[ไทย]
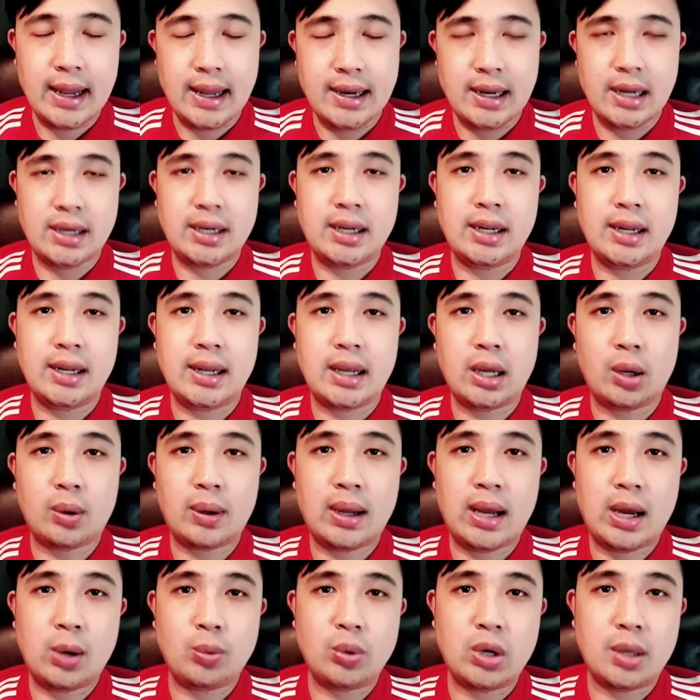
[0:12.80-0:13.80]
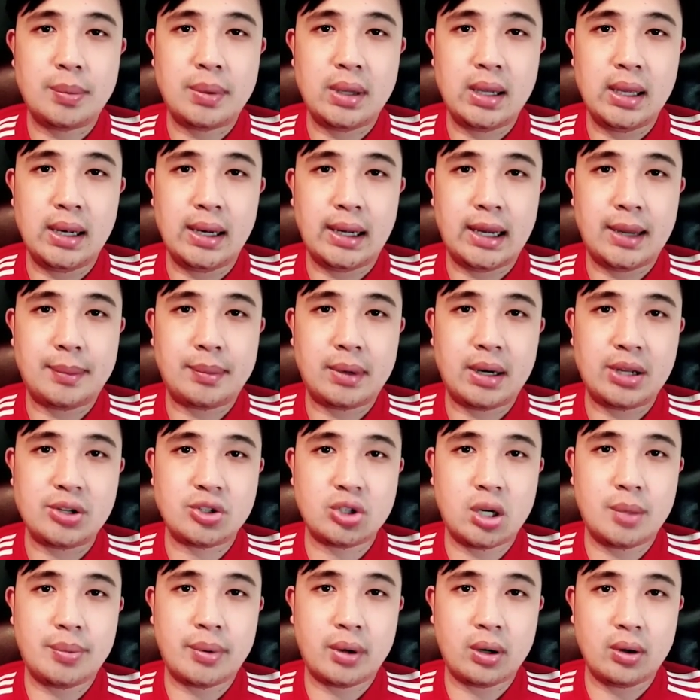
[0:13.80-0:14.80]
@nat99vap นะครับใคร
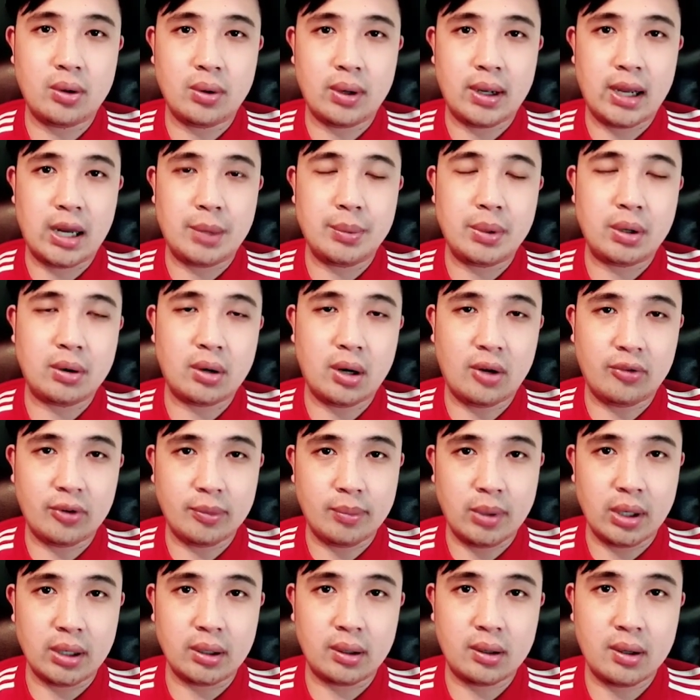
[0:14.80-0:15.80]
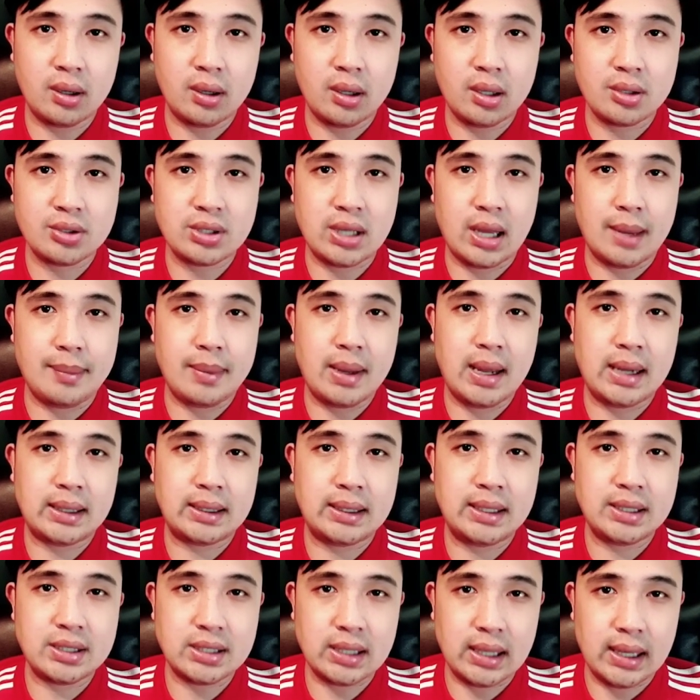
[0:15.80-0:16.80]
ชอบเรื่องของการวิเคราะห์ฟุตบอล ก็สามารถ
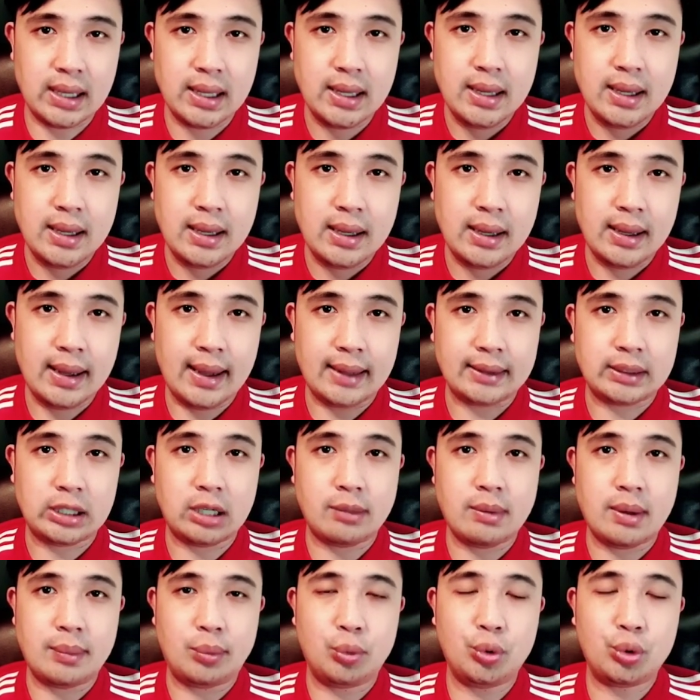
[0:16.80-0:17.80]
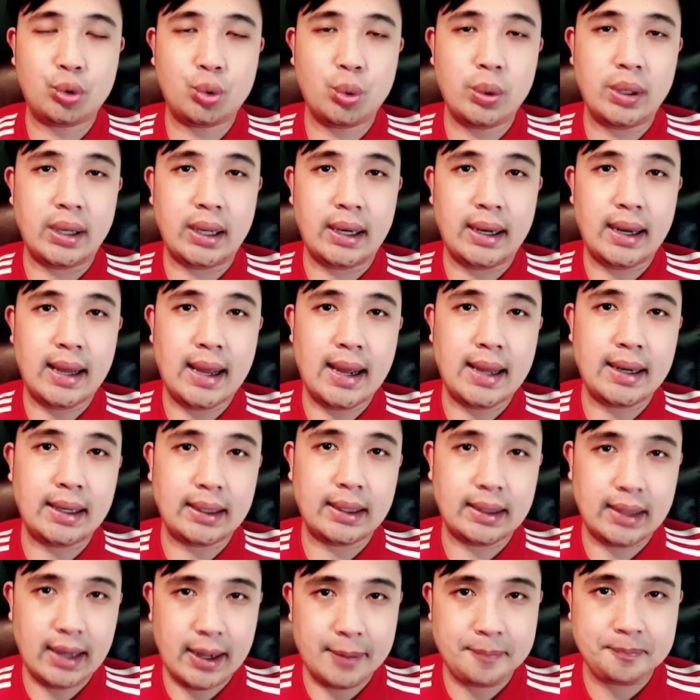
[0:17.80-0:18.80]
ที่จะแอดเข้ามาพูดคุยกันได้
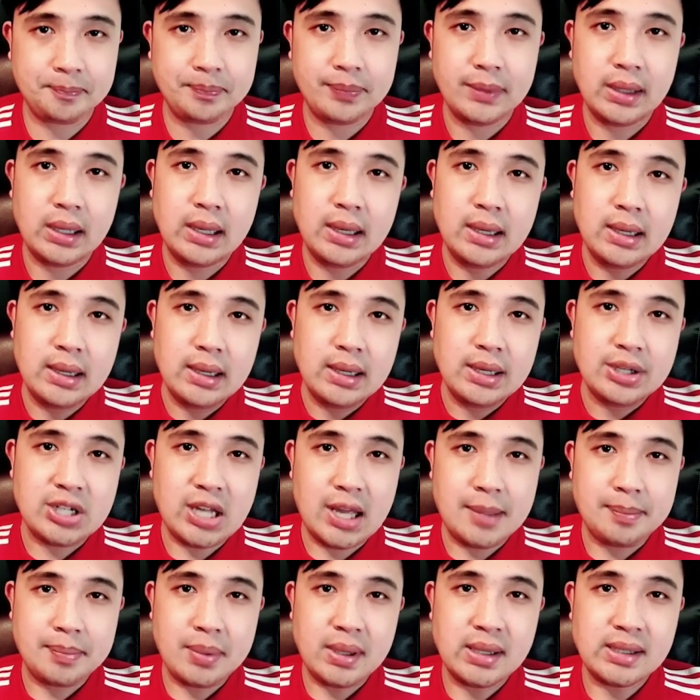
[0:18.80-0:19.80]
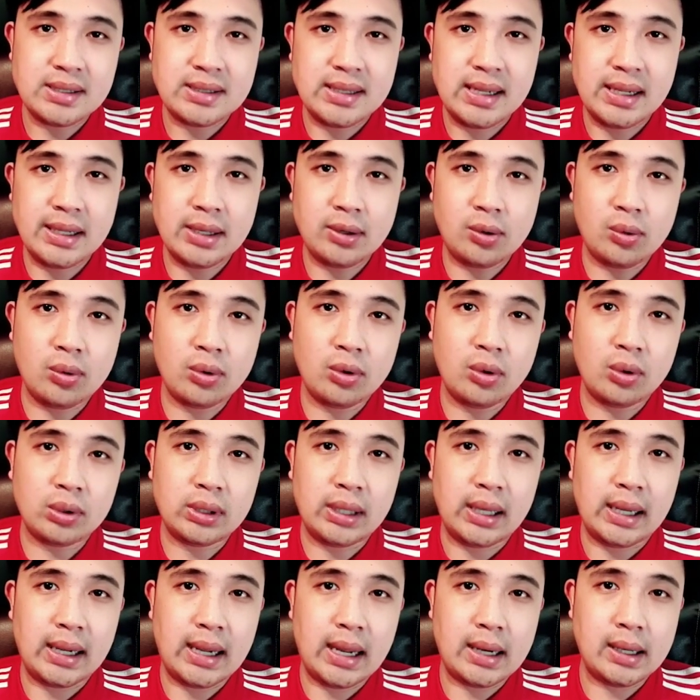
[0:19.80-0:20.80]
นะครับแชมเปี้ยนส์ลีกยังคงลง
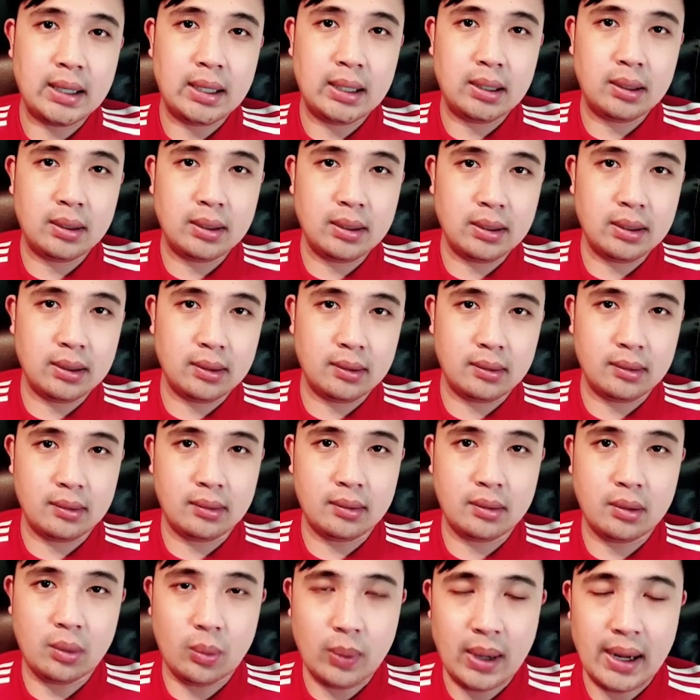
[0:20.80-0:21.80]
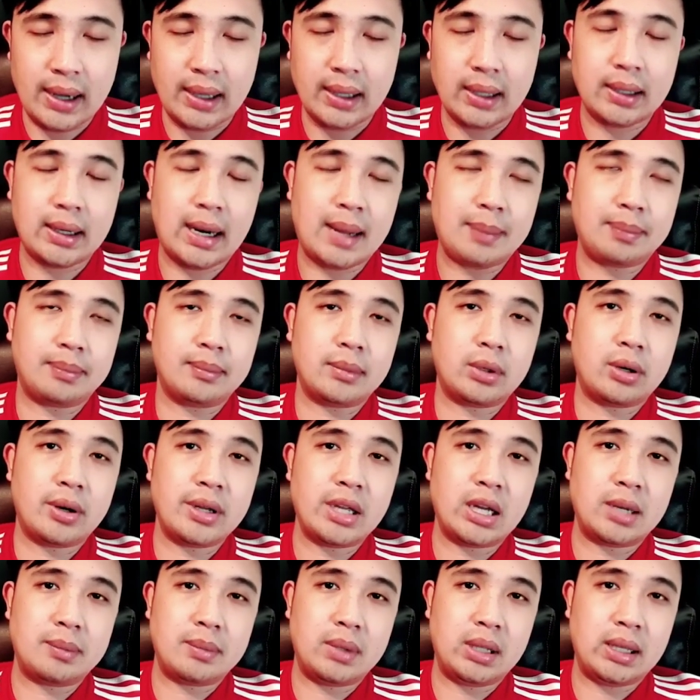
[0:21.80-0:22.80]
เตะกันอีก1 วันนะครับก็
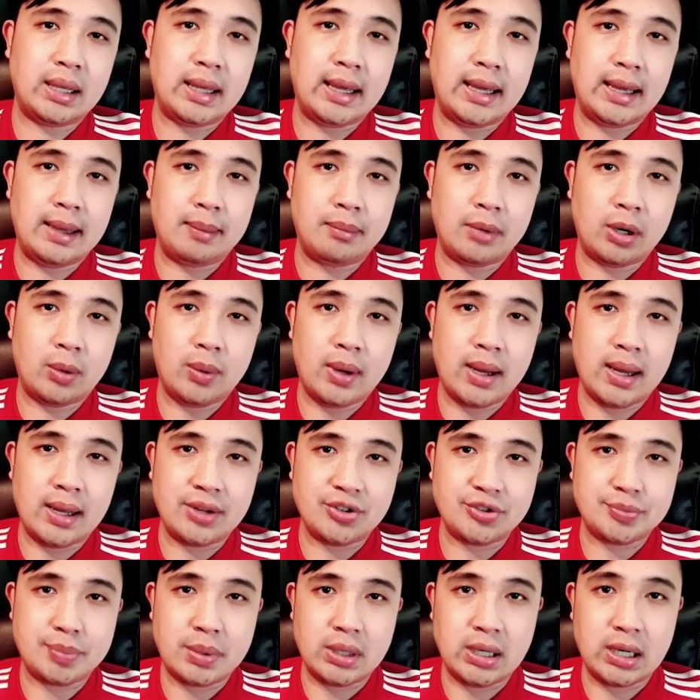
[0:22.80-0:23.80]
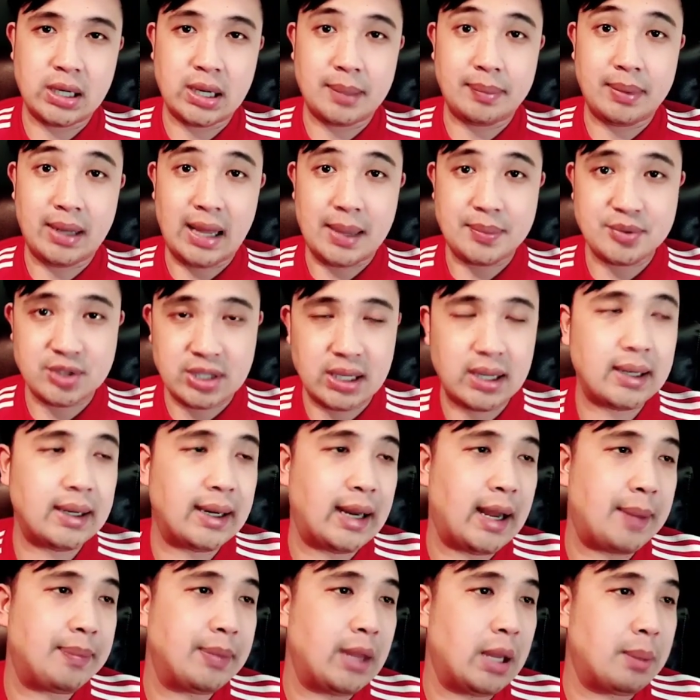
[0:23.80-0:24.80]
ยังมีเกมระหว่างสเปอร์กับไลฟ์ซิก
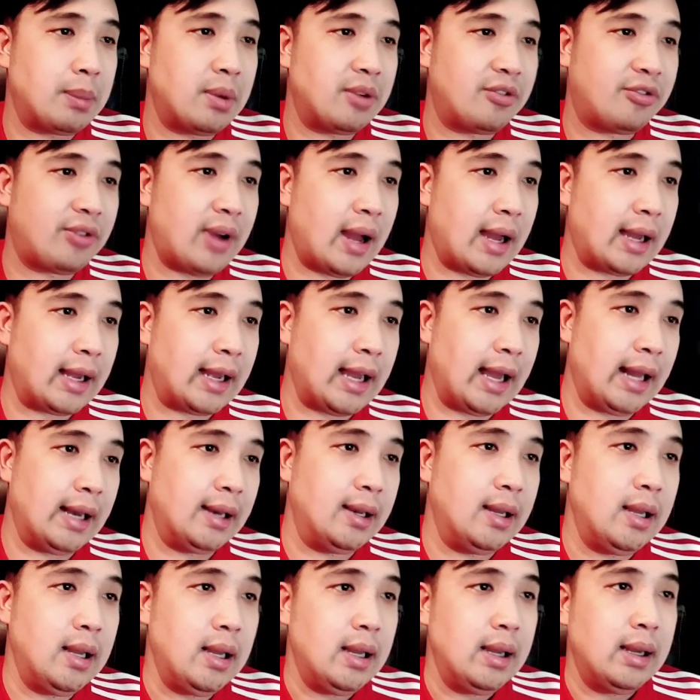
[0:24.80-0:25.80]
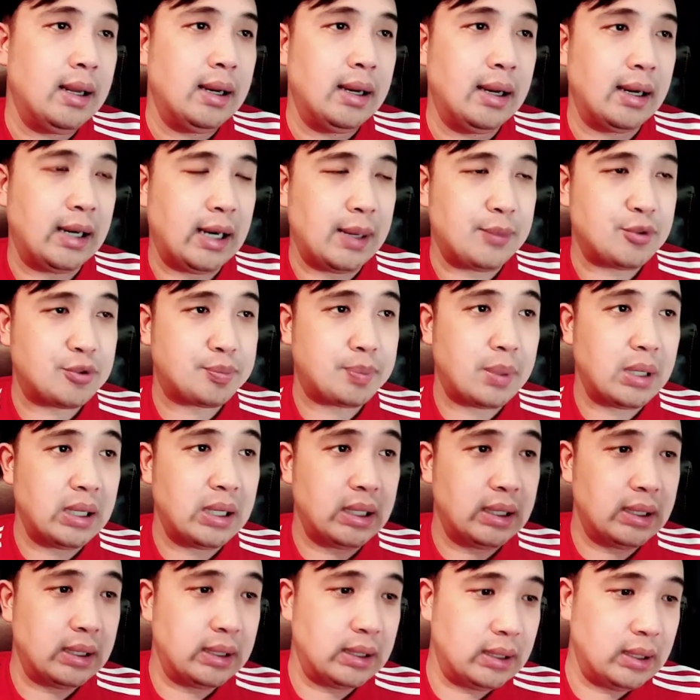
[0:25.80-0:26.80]
นะครับนำมาฝากกันนะครับสเปอ
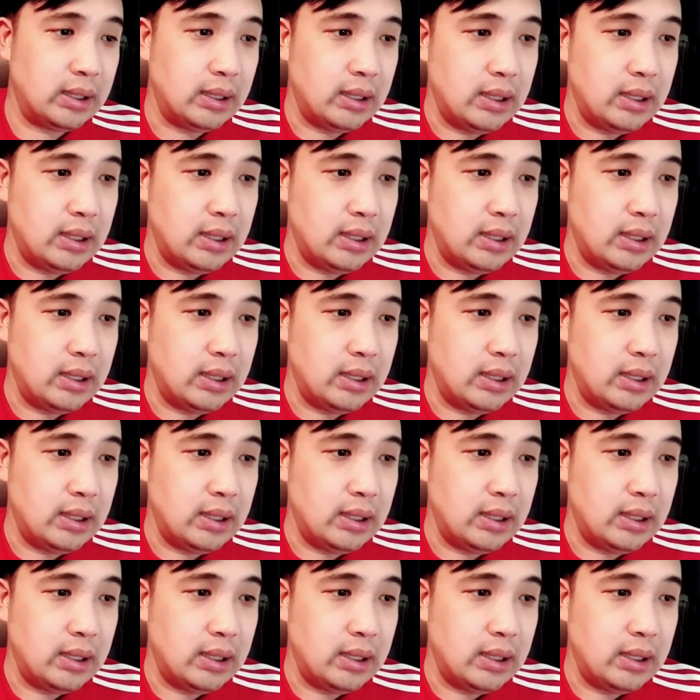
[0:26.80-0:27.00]
ร์